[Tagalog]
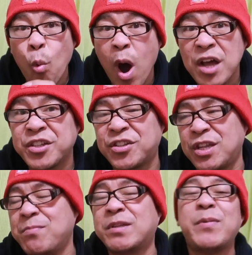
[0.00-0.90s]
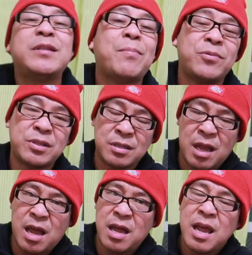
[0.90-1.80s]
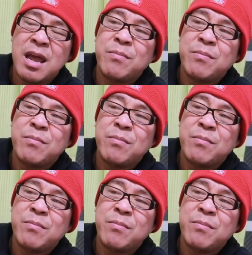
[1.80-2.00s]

Was. Ibig sabihin tapos na,